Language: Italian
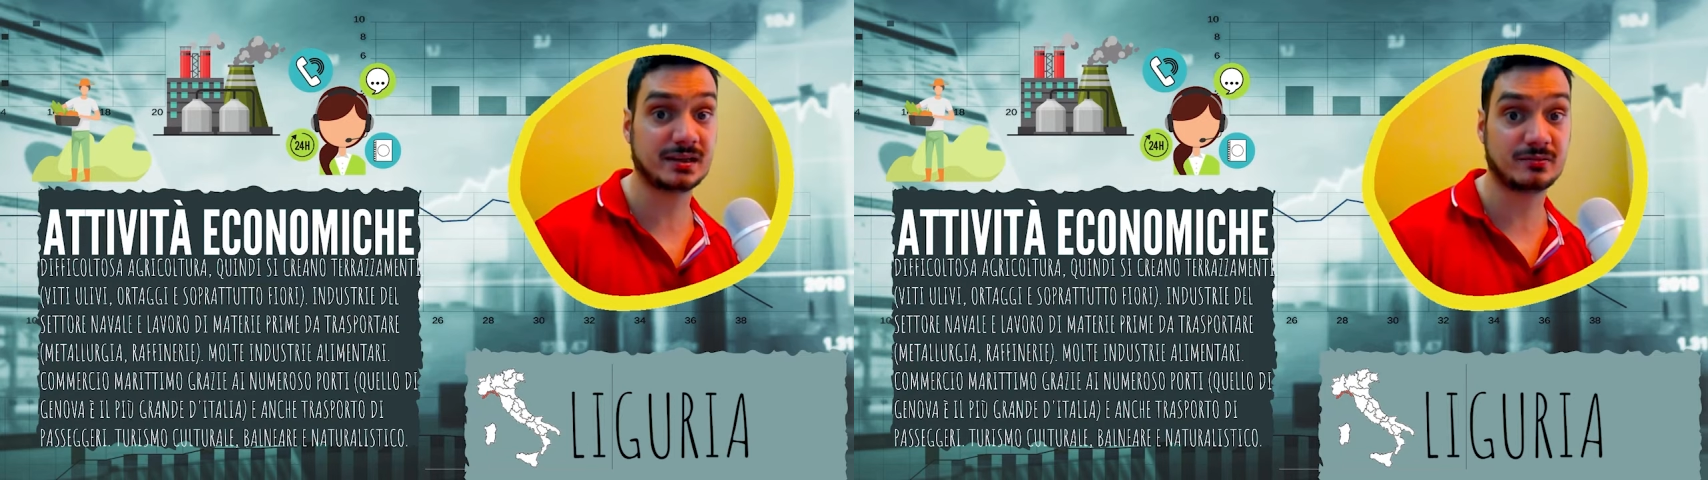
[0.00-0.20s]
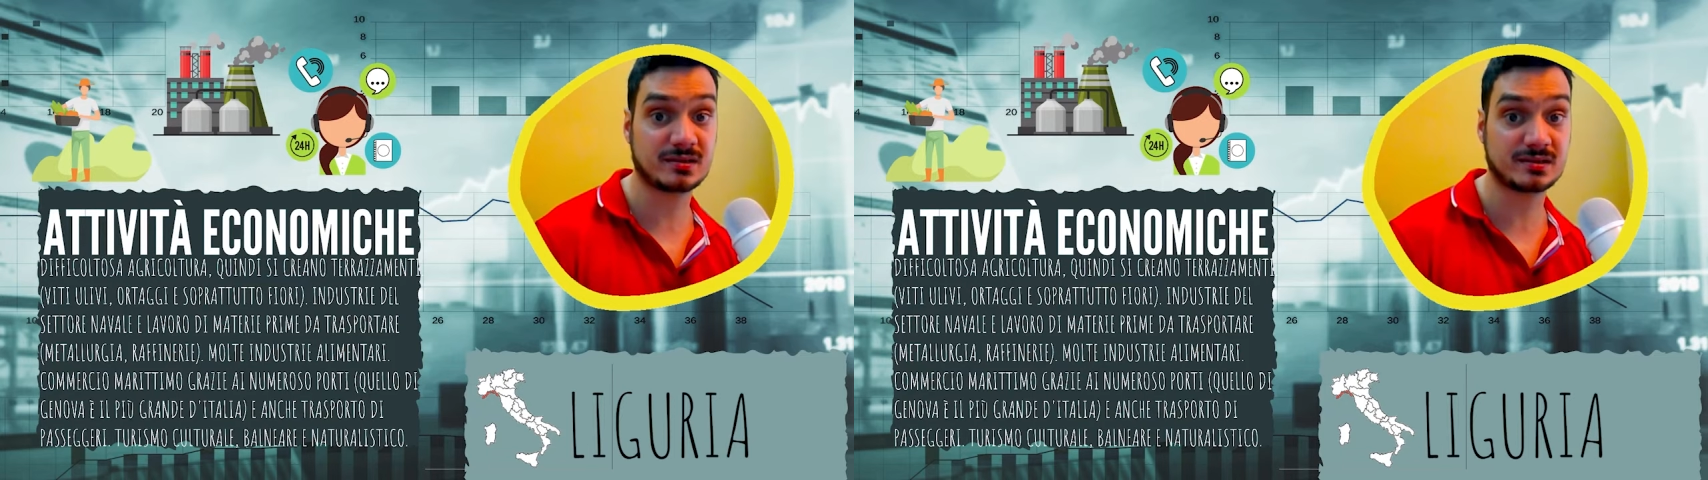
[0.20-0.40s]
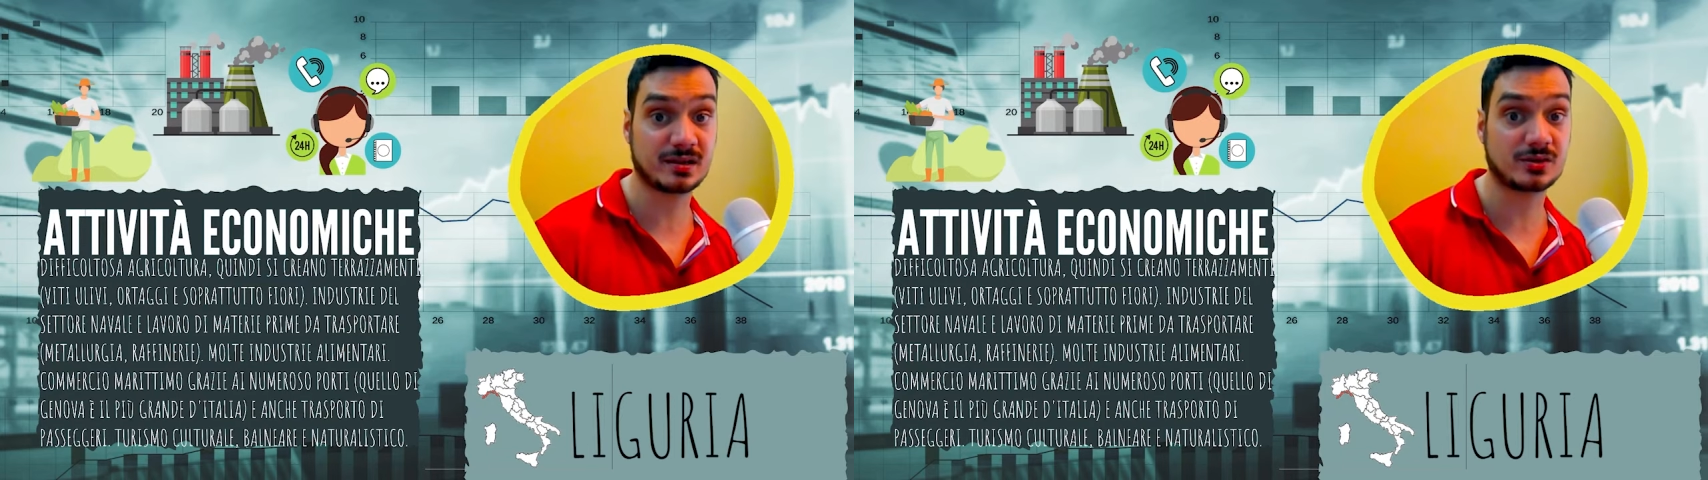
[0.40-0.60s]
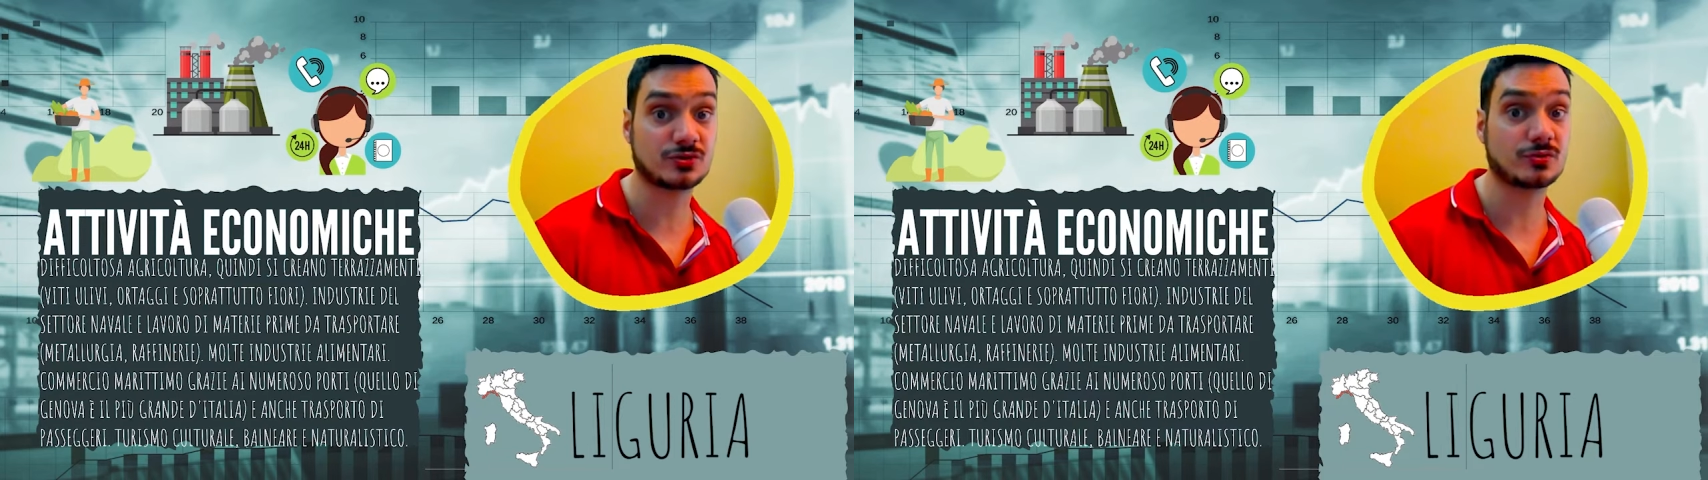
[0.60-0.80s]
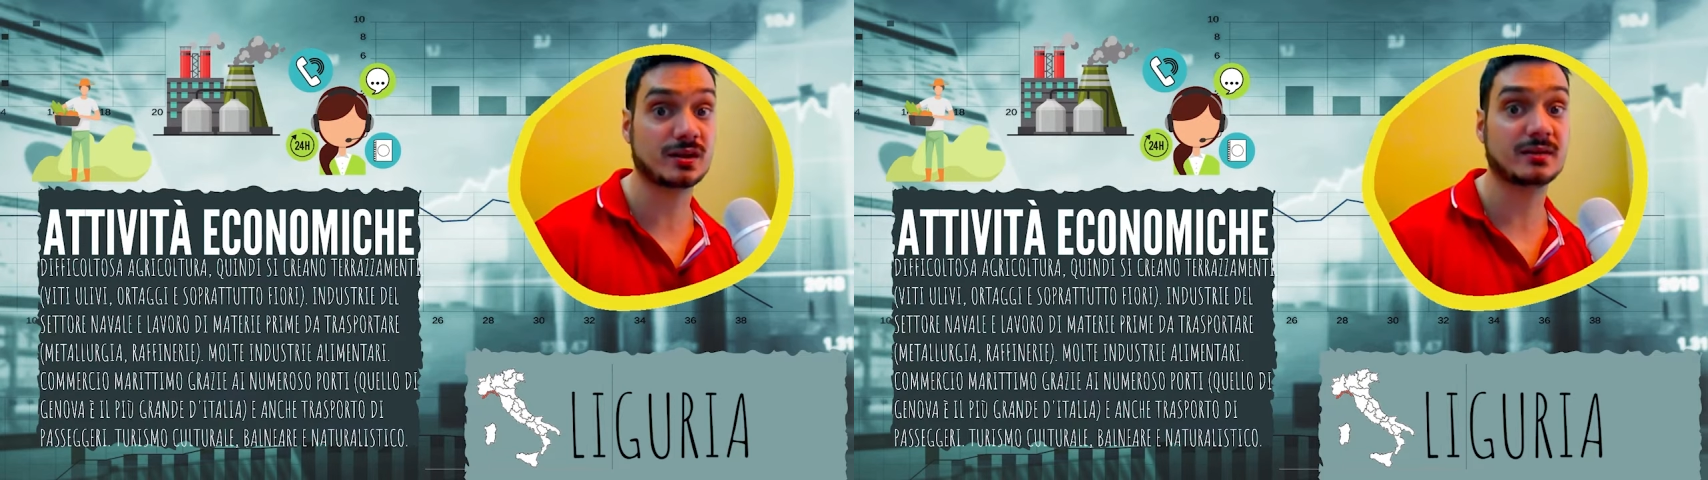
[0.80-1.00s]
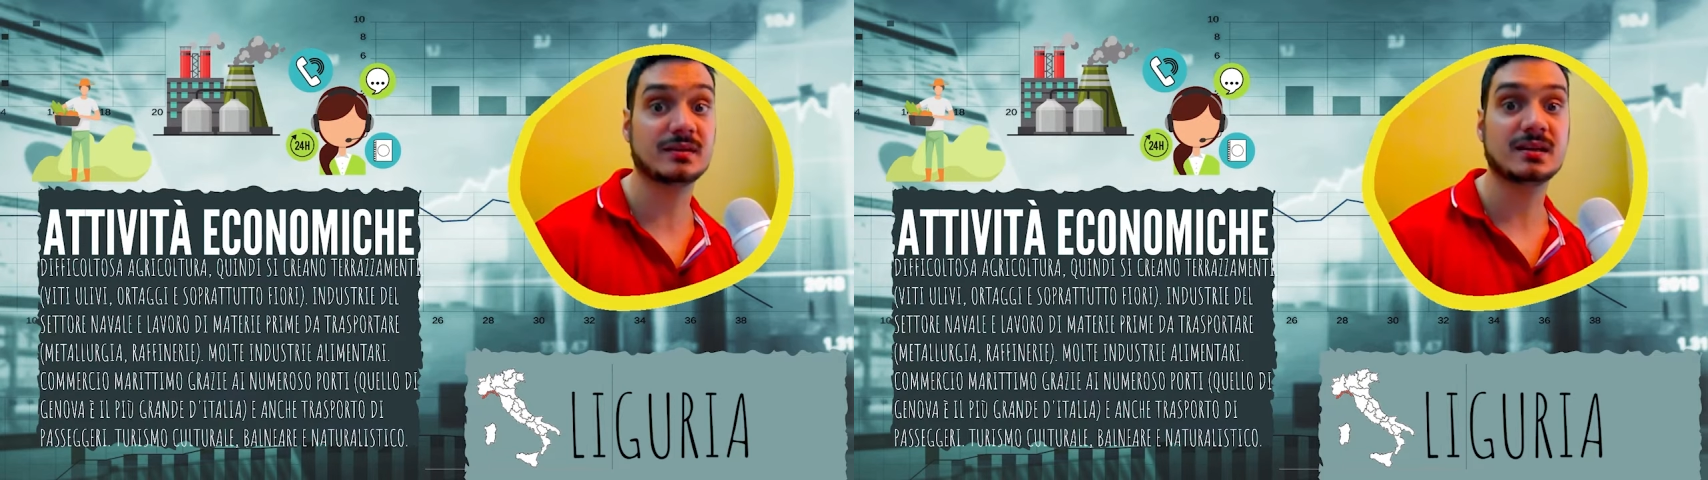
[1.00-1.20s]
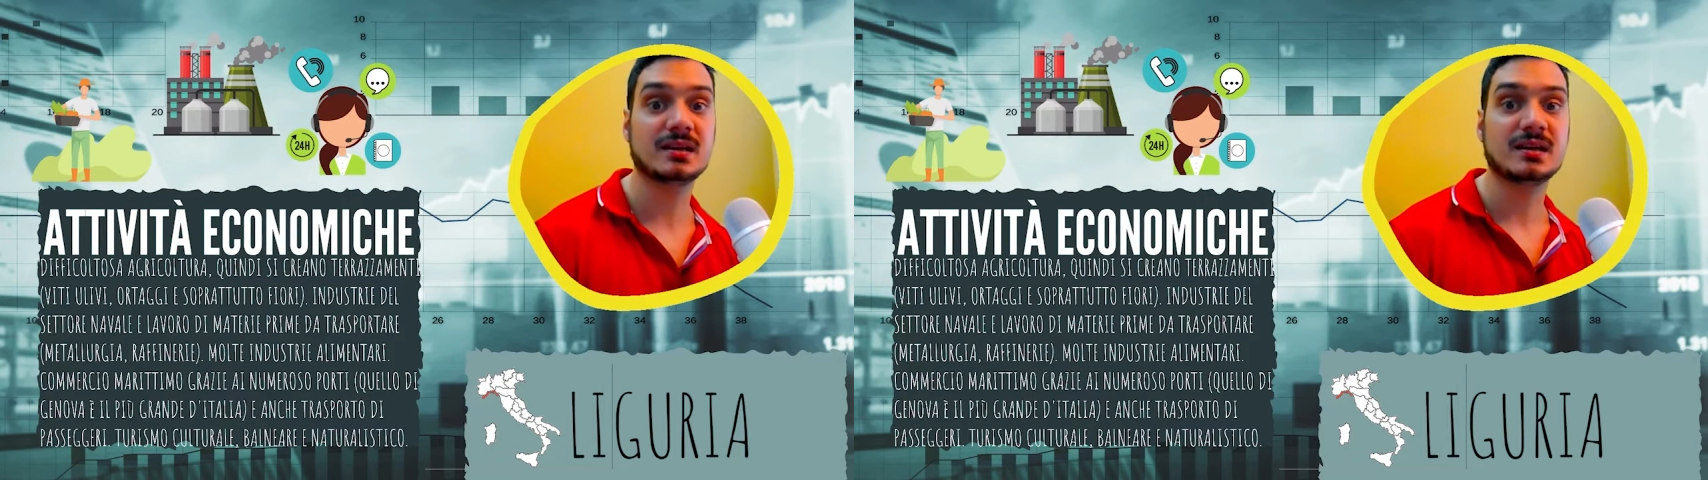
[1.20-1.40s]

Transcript: di questa regione.